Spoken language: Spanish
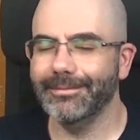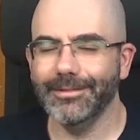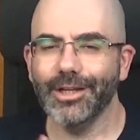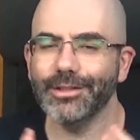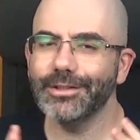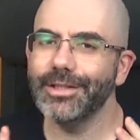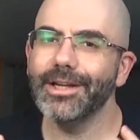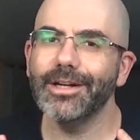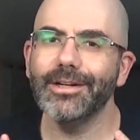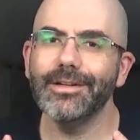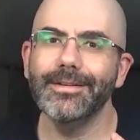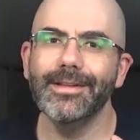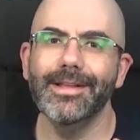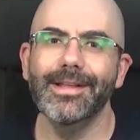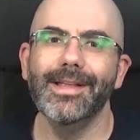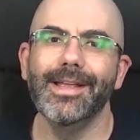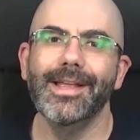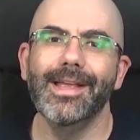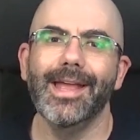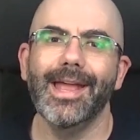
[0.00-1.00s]
ya os digo,
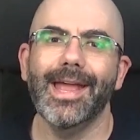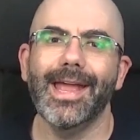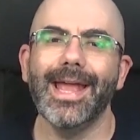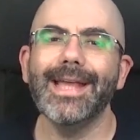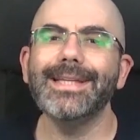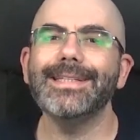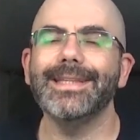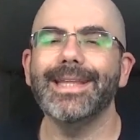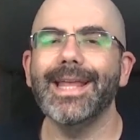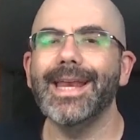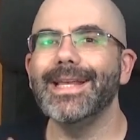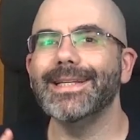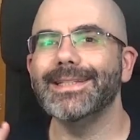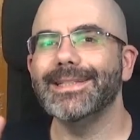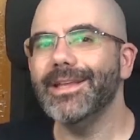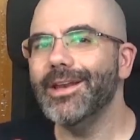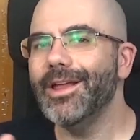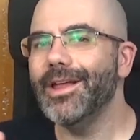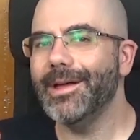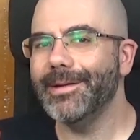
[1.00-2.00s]
es del
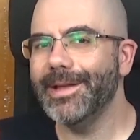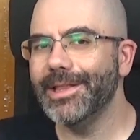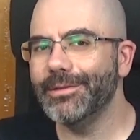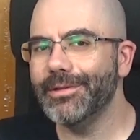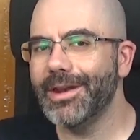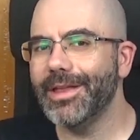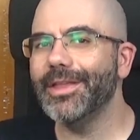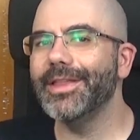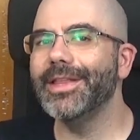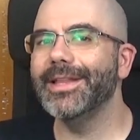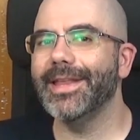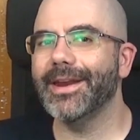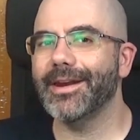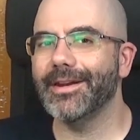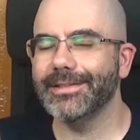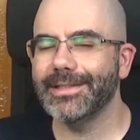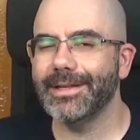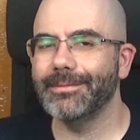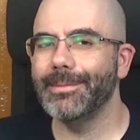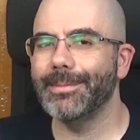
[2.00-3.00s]
estilo de aventura donde el
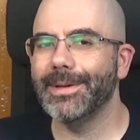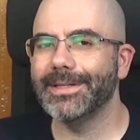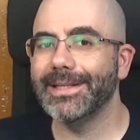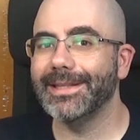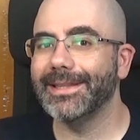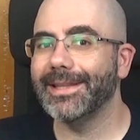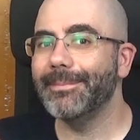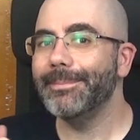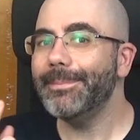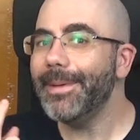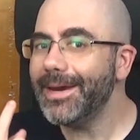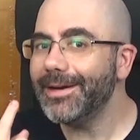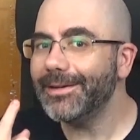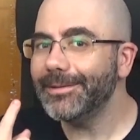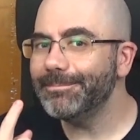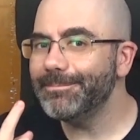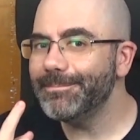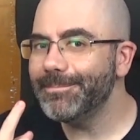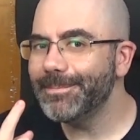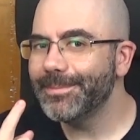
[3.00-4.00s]
terror está muy presente,
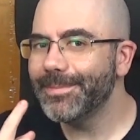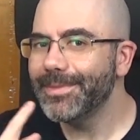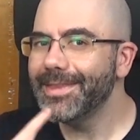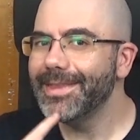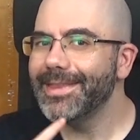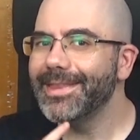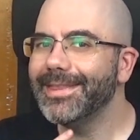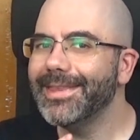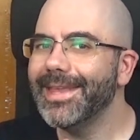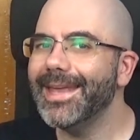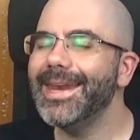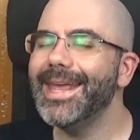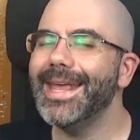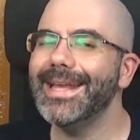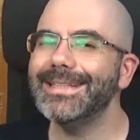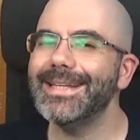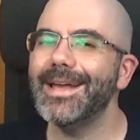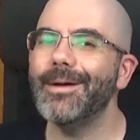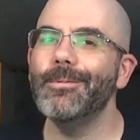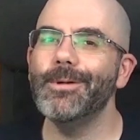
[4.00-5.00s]
pero tiene
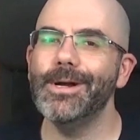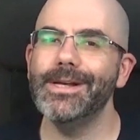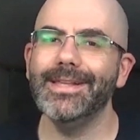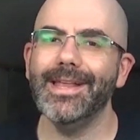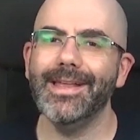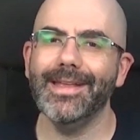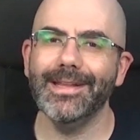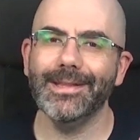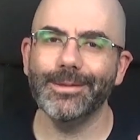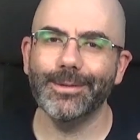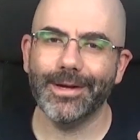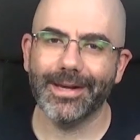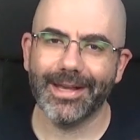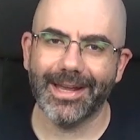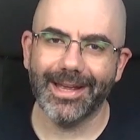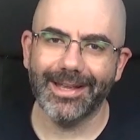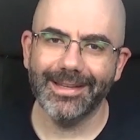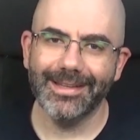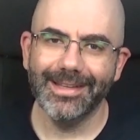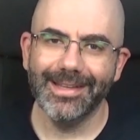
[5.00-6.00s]
esa vuelta de
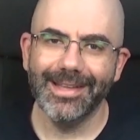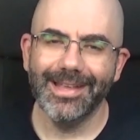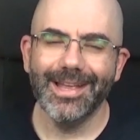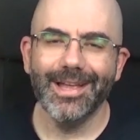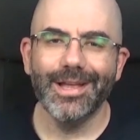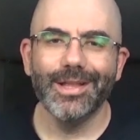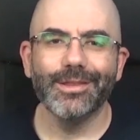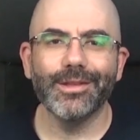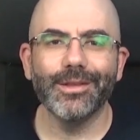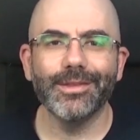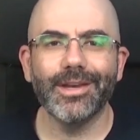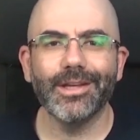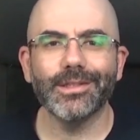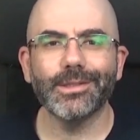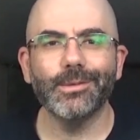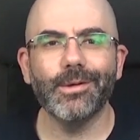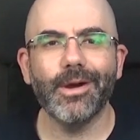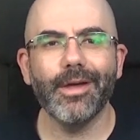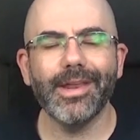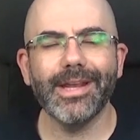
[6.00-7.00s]
tuerca donde los
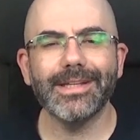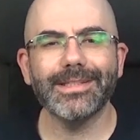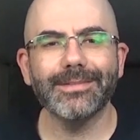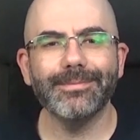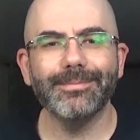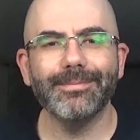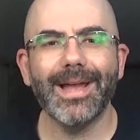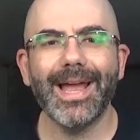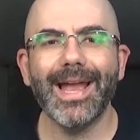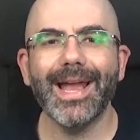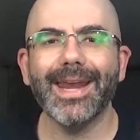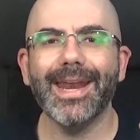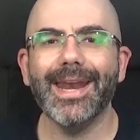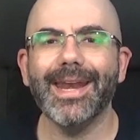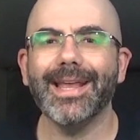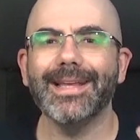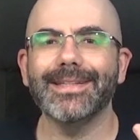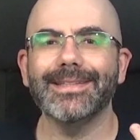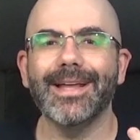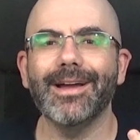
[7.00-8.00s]
jugadores van a
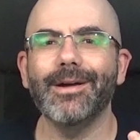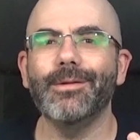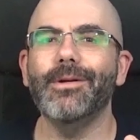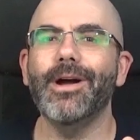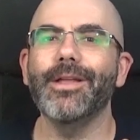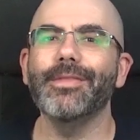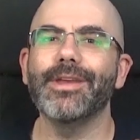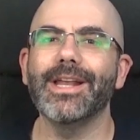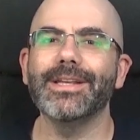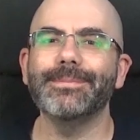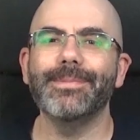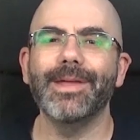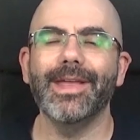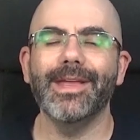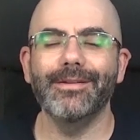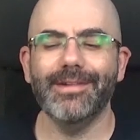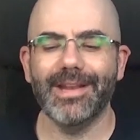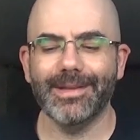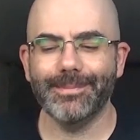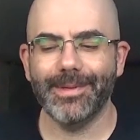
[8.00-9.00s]
creer que están jugando
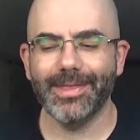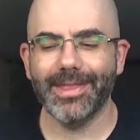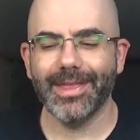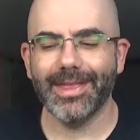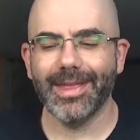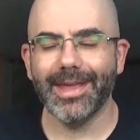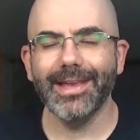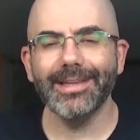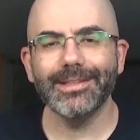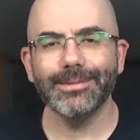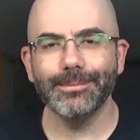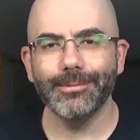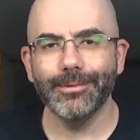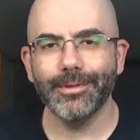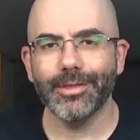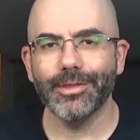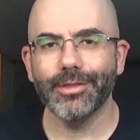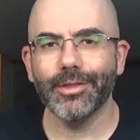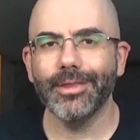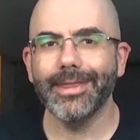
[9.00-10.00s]
en una especie de
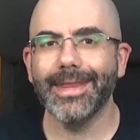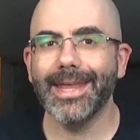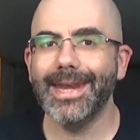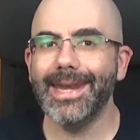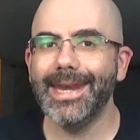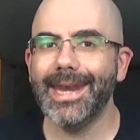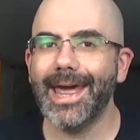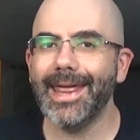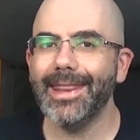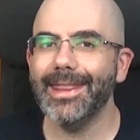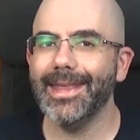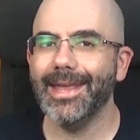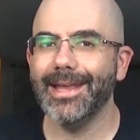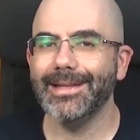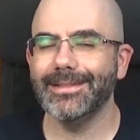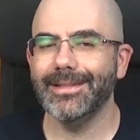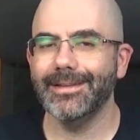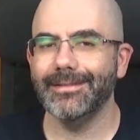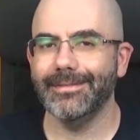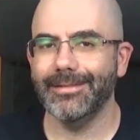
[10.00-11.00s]
Innsmouth, donde nadie
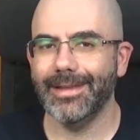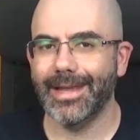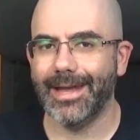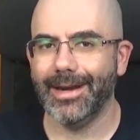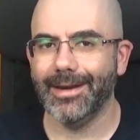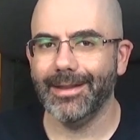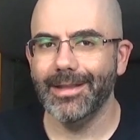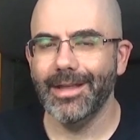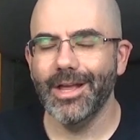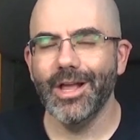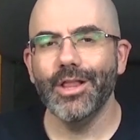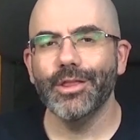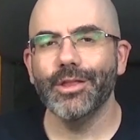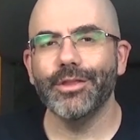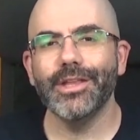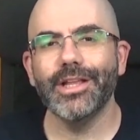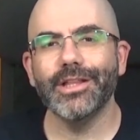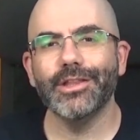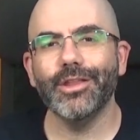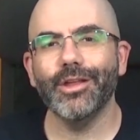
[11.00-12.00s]
es de fiar,
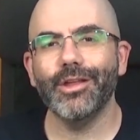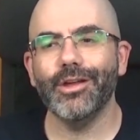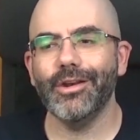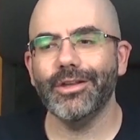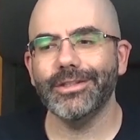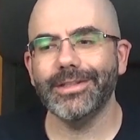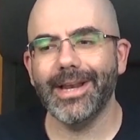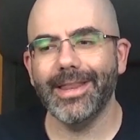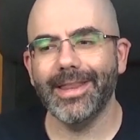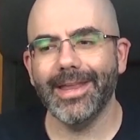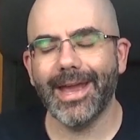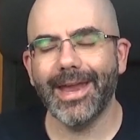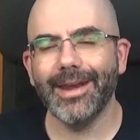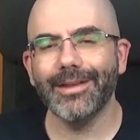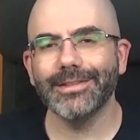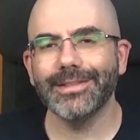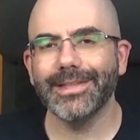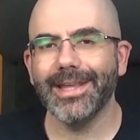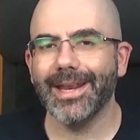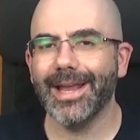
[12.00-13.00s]
donde todos los
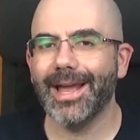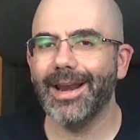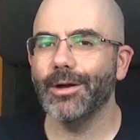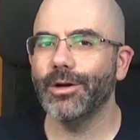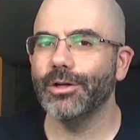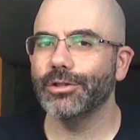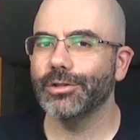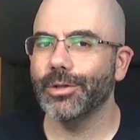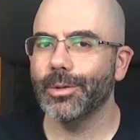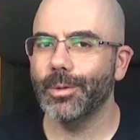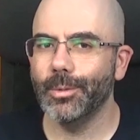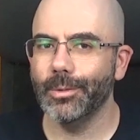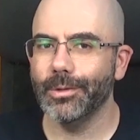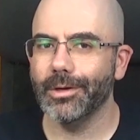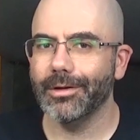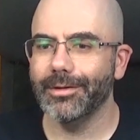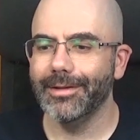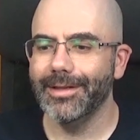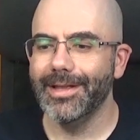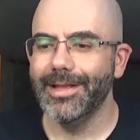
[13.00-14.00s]
aldeanos tienen algo
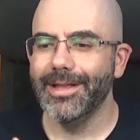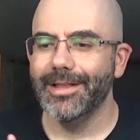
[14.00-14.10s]
oscuro,